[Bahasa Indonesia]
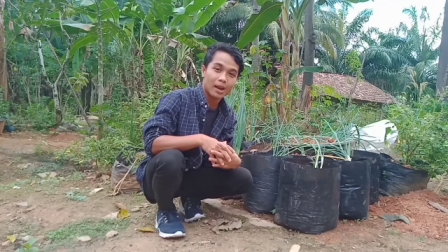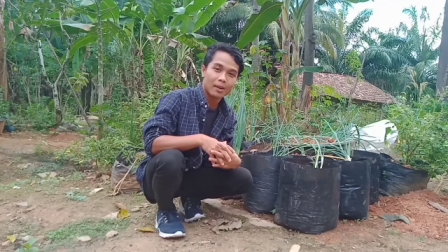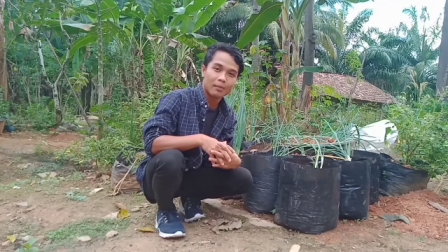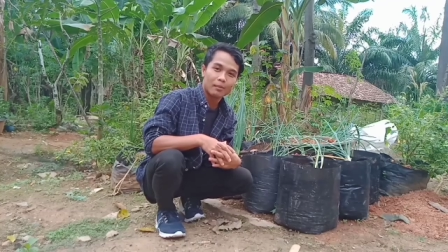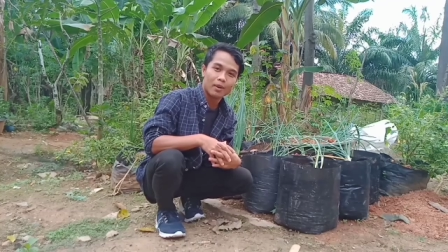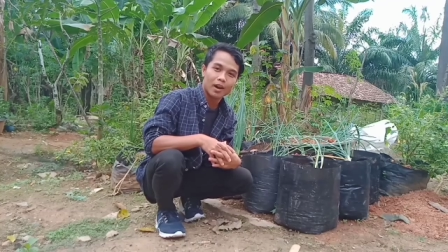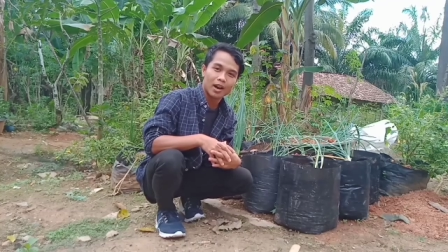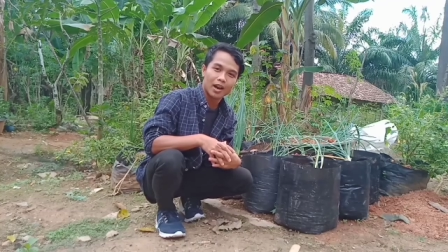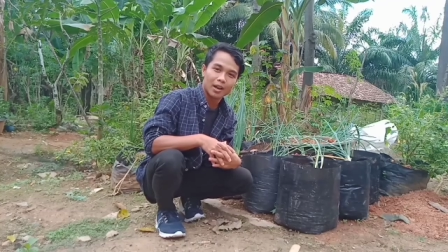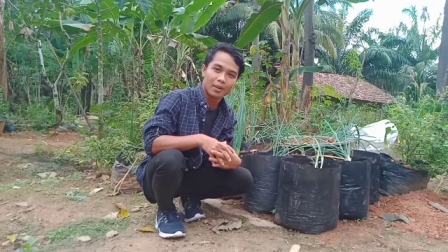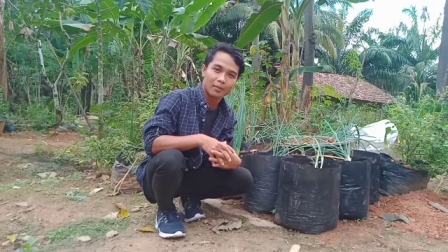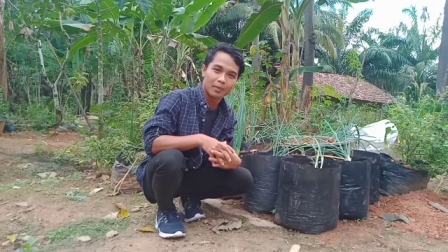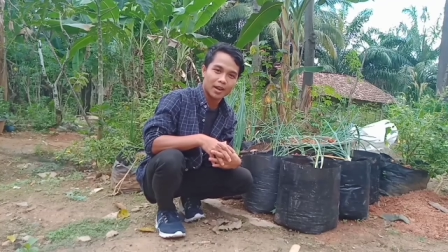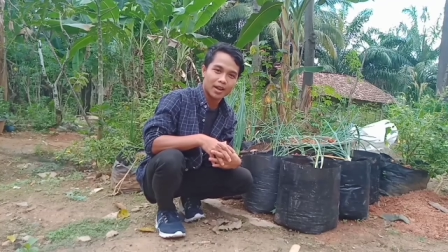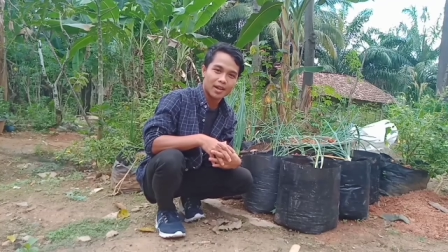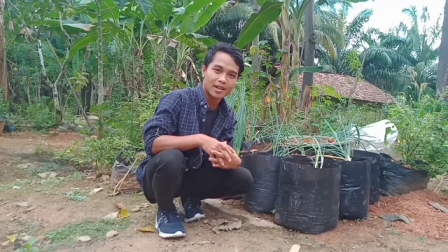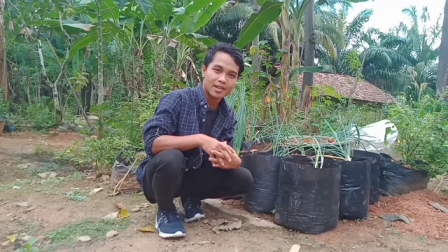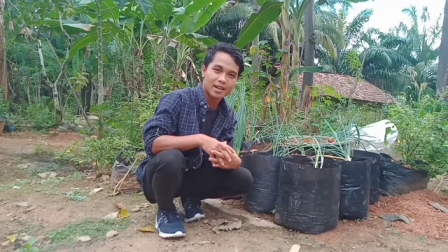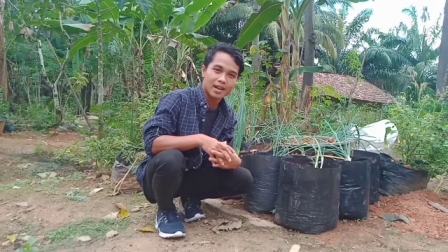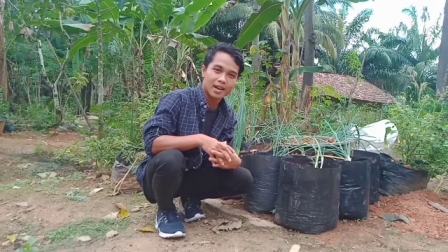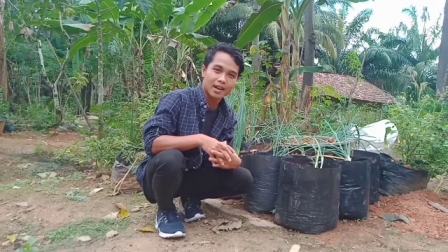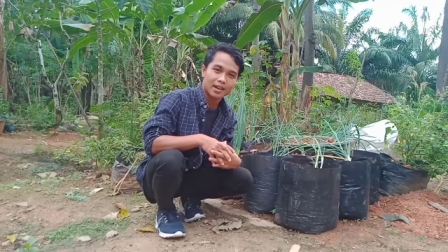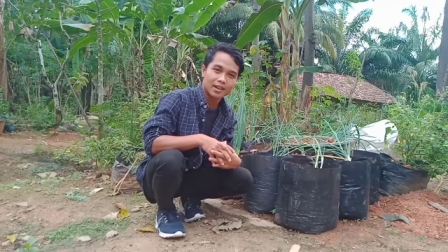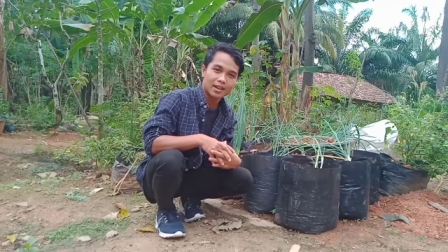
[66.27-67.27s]
Bagaimana
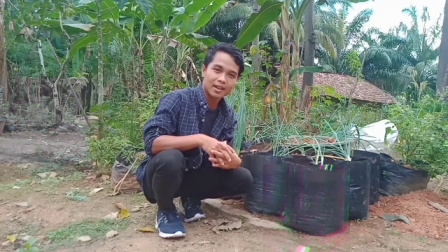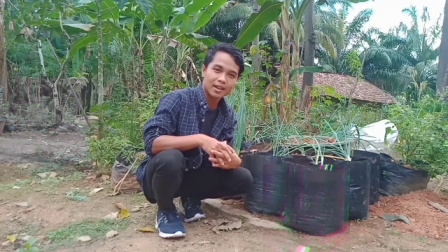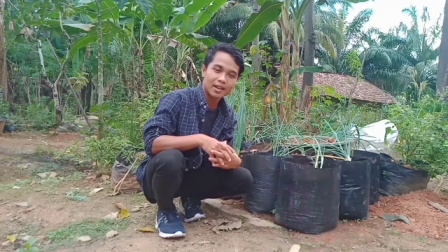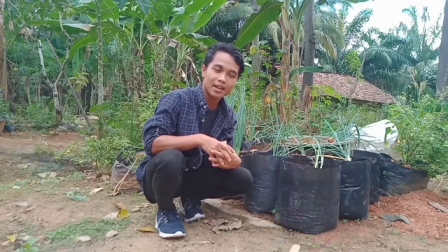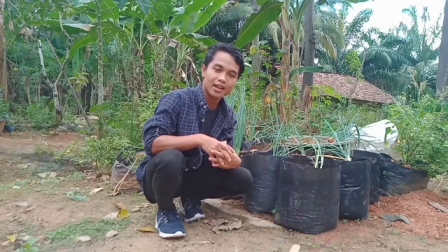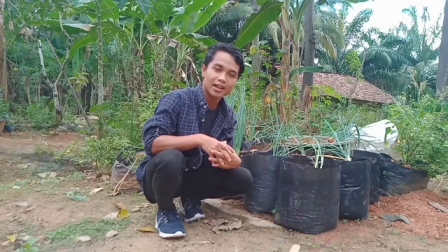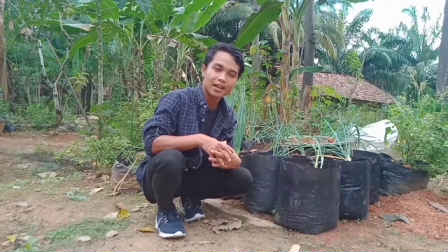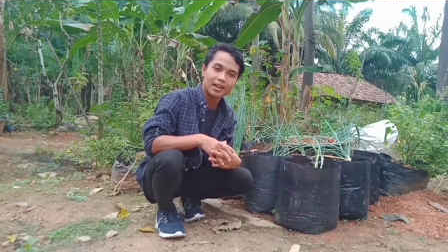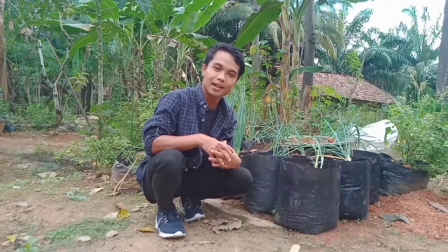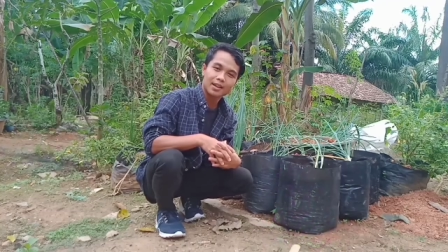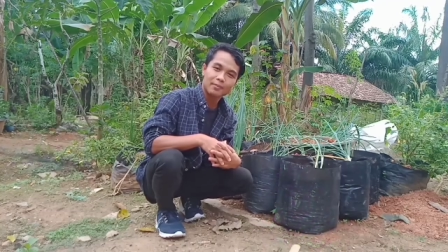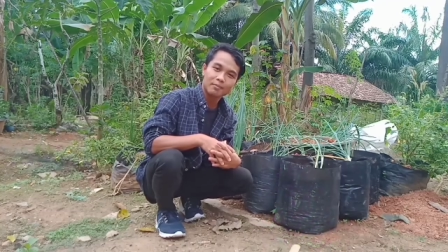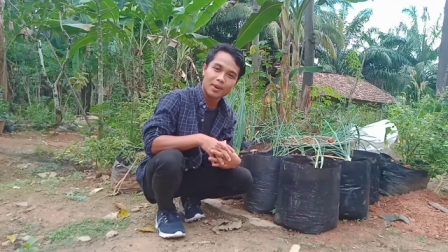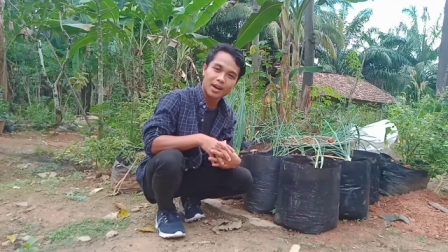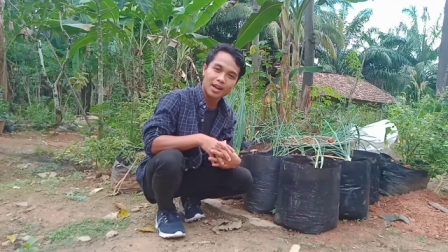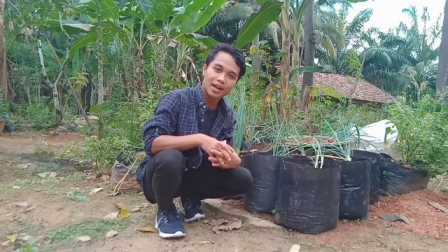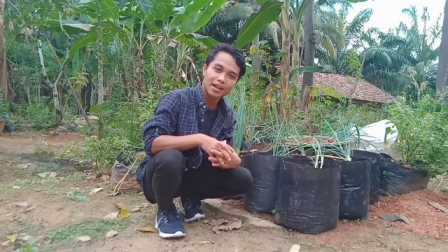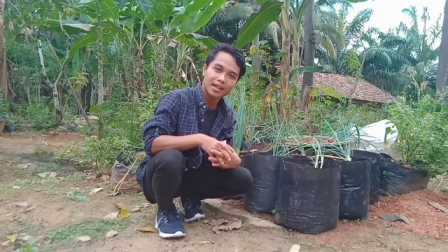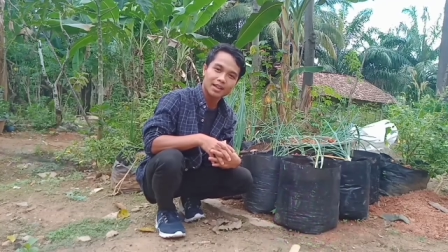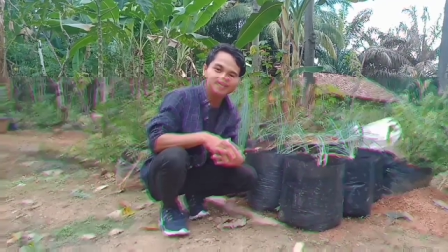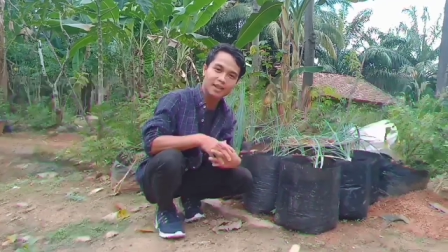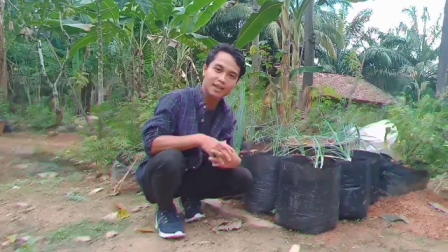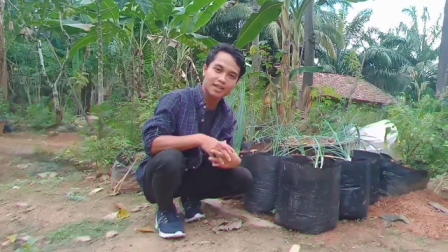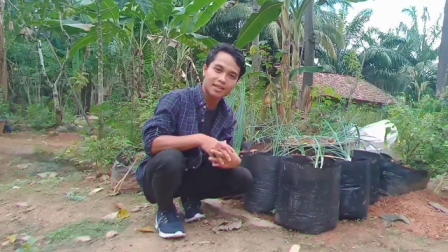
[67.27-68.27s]
caranya?
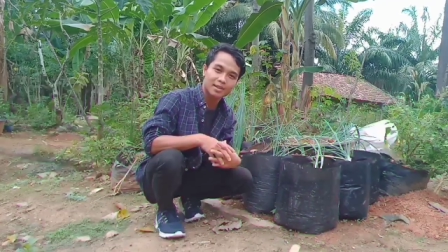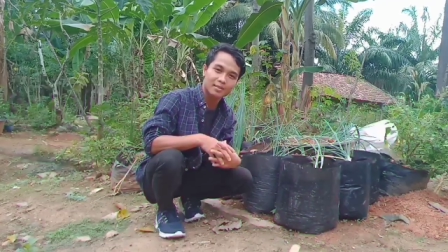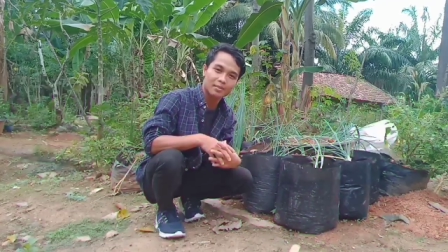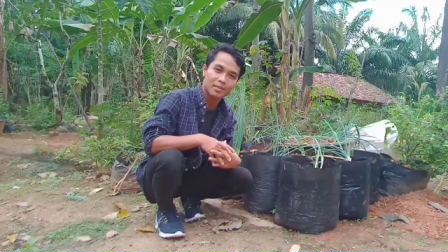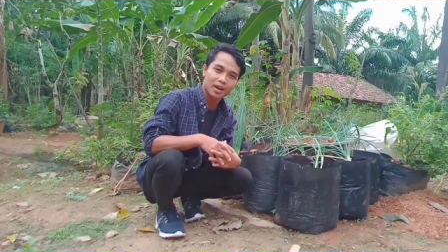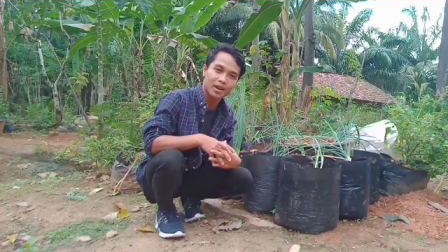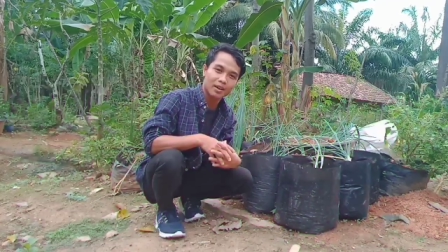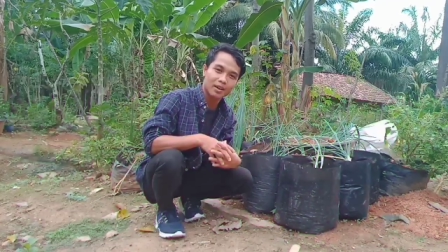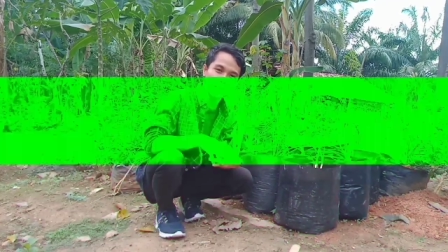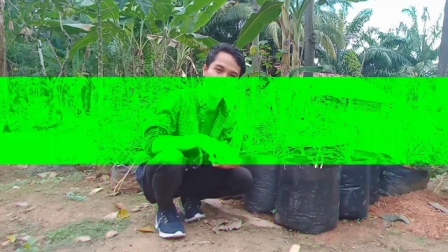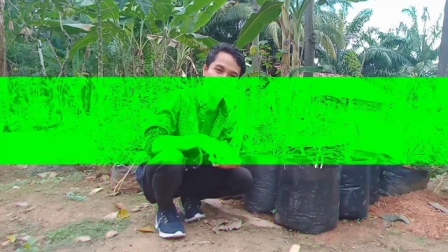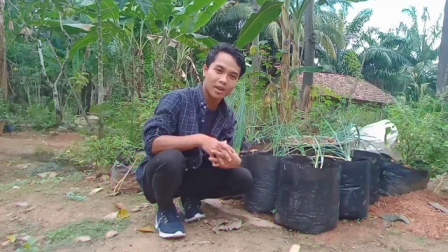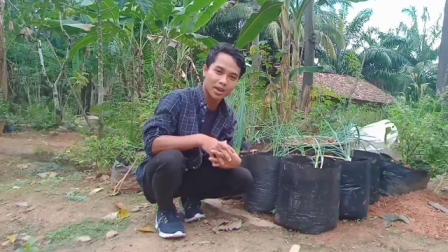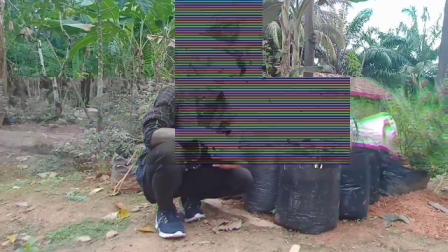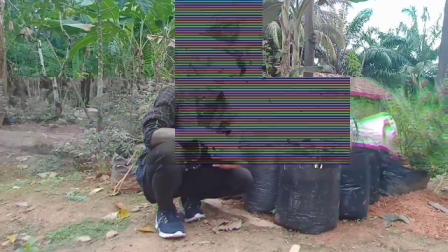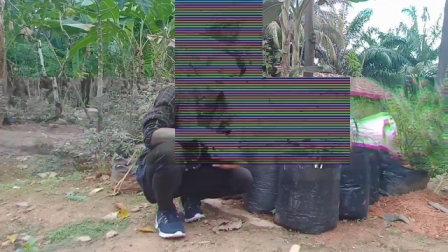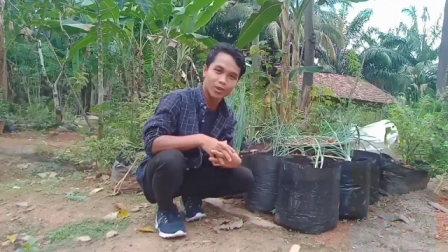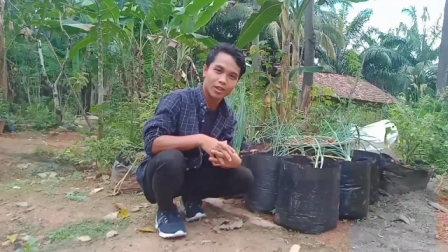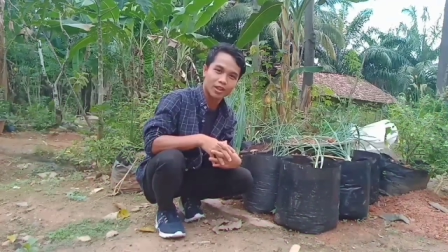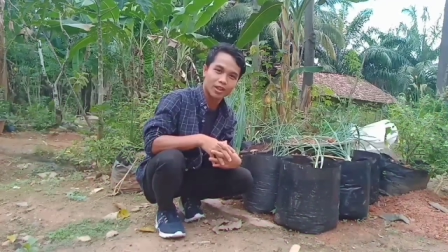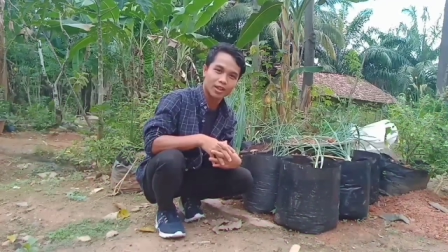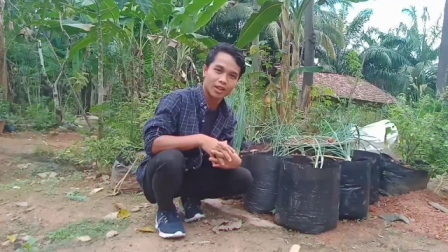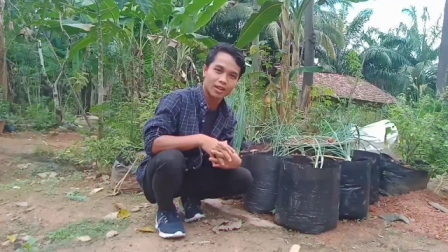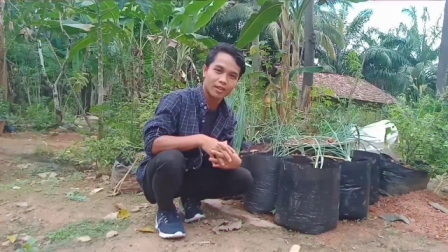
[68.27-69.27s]
Mari kita simak berikut
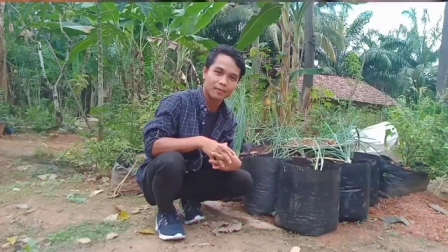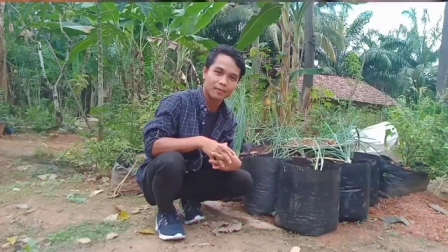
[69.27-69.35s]
ini.